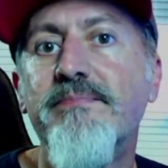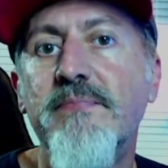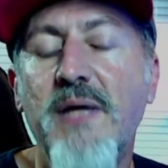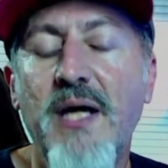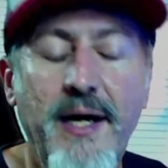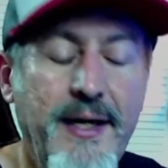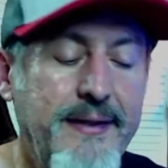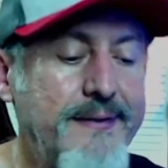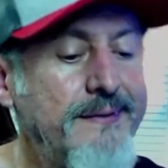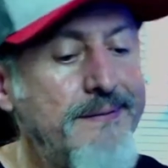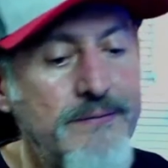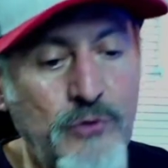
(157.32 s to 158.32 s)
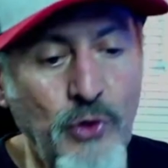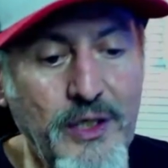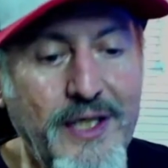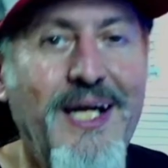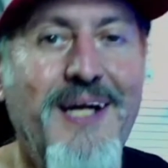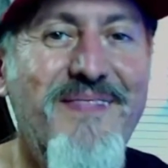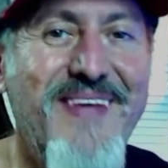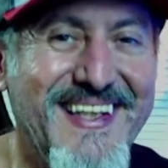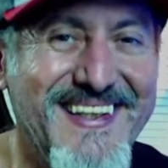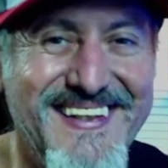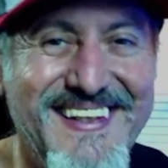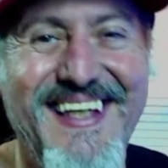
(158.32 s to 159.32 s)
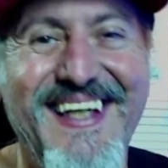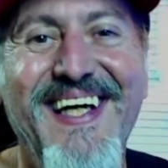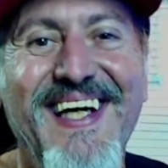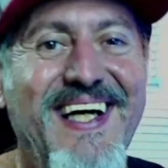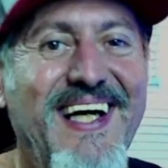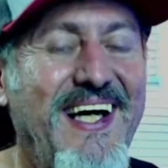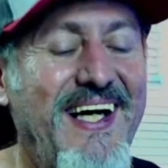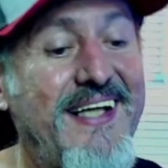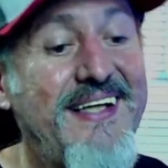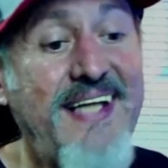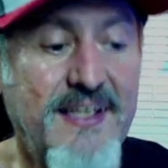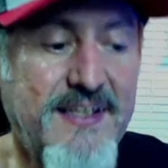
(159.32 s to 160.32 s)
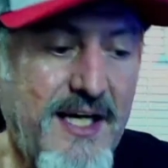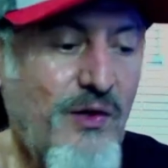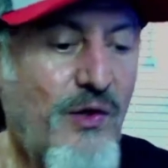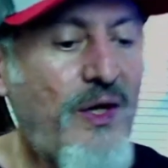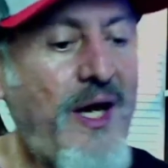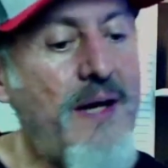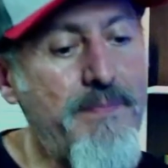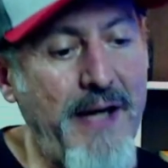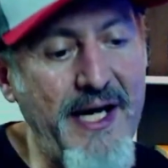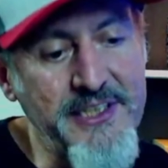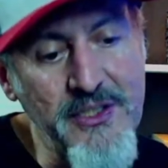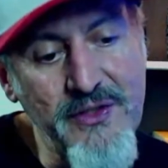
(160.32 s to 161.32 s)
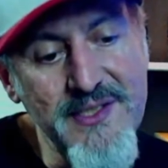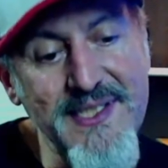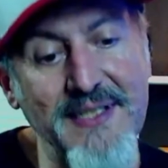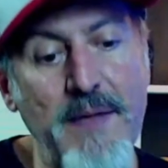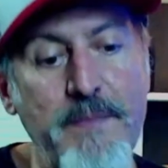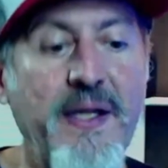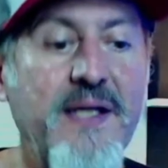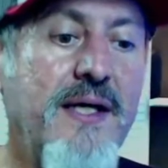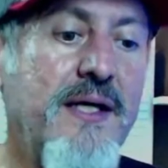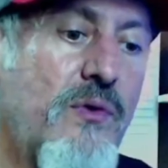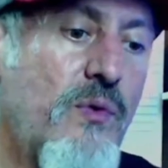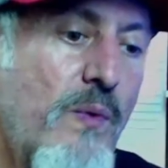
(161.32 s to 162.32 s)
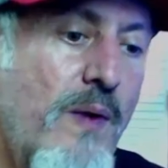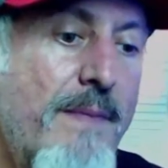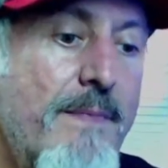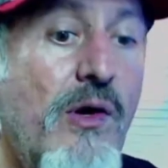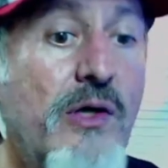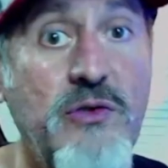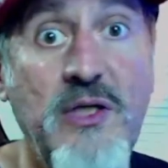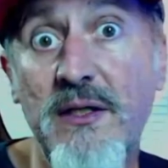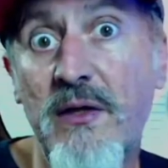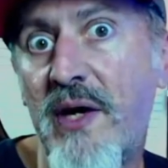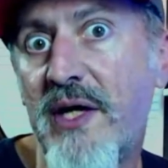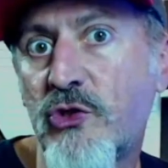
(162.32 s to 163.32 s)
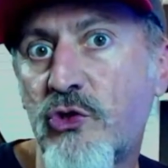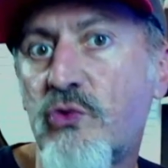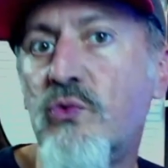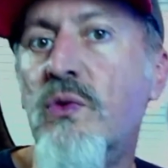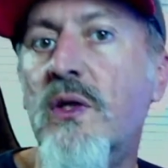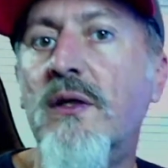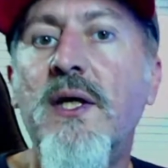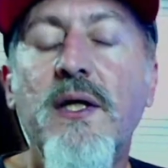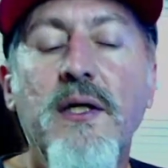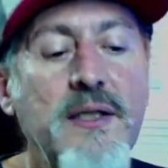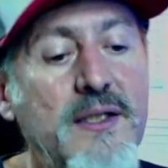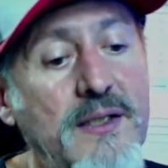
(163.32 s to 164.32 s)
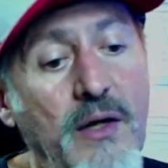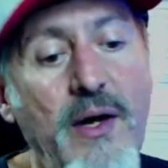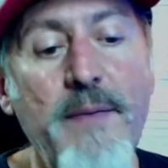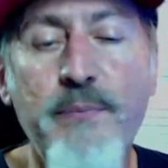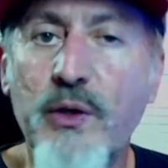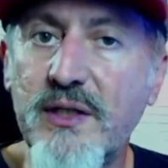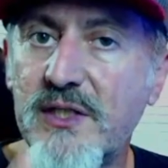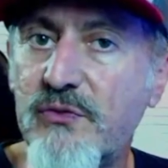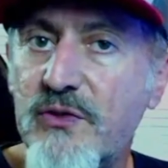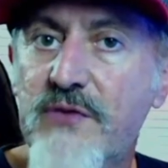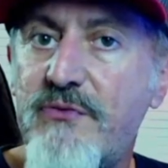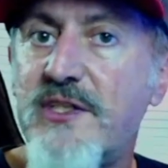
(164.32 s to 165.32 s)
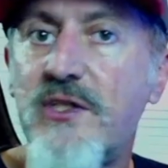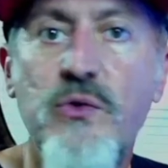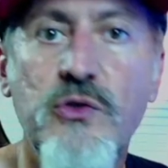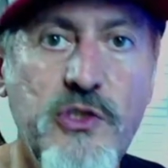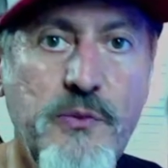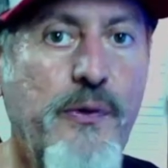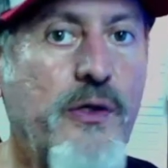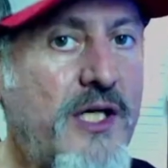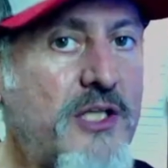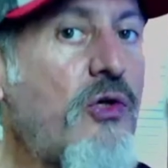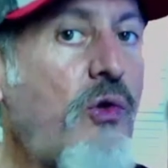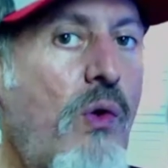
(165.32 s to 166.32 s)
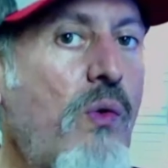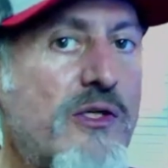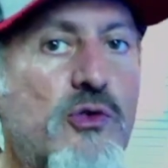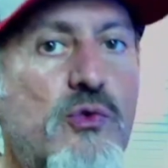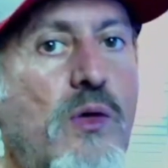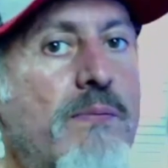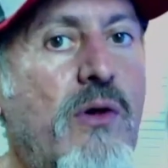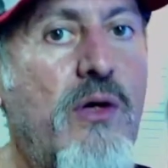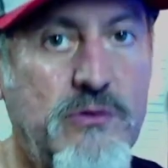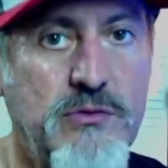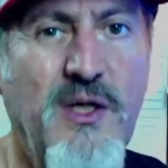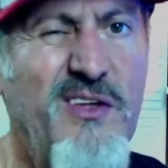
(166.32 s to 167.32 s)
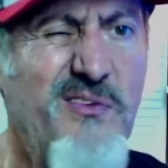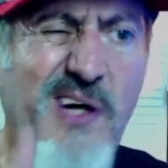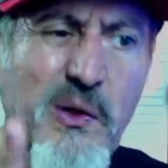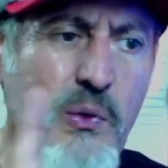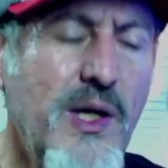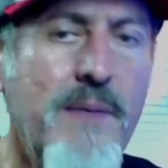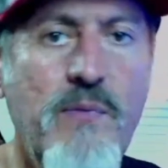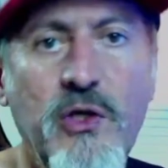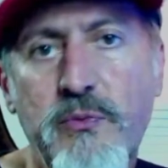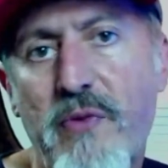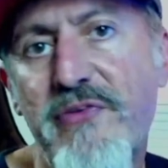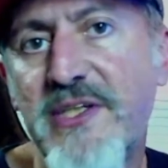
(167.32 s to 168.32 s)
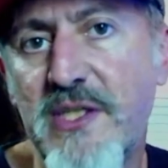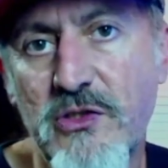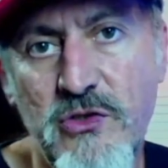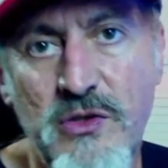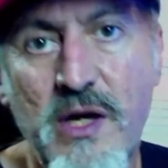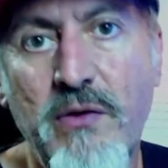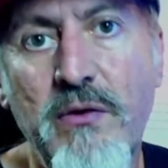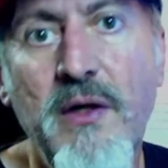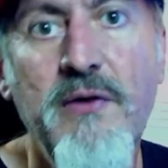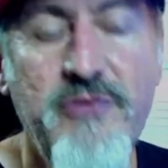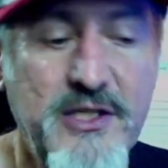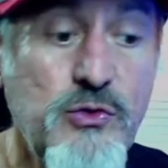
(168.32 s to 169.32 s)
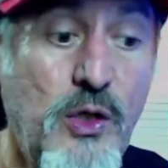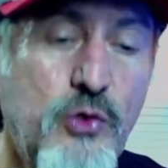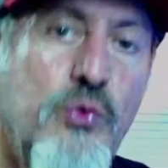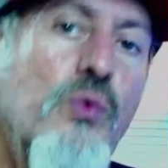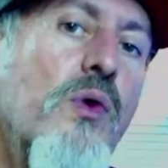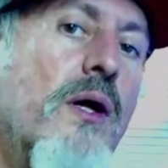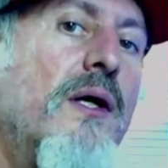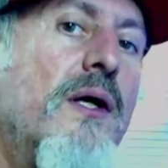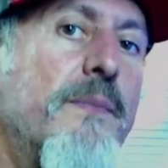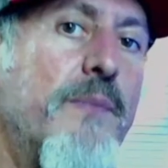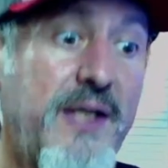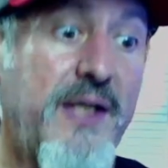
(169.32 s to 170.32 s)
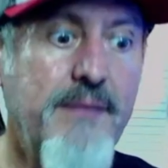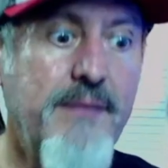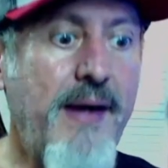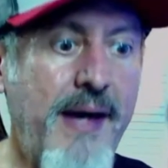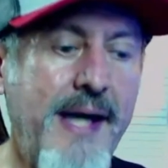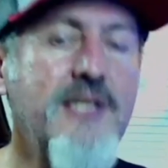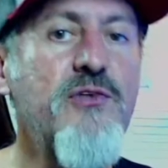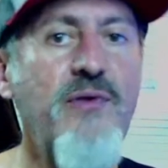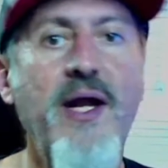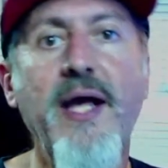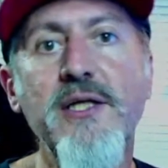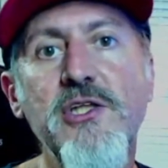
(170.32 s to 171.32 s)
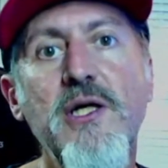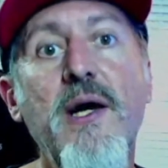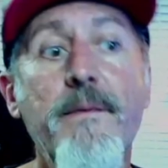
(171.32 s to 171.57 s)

É, todo aquele medo de é, tentar colocar em prática o que você está aprendendo com uma moto que não é sua. Então é importante você fazer curso de pilotagem com a sua moto. Não aluga a moto para fazer isso não. Faz com a tua, porque é diferente.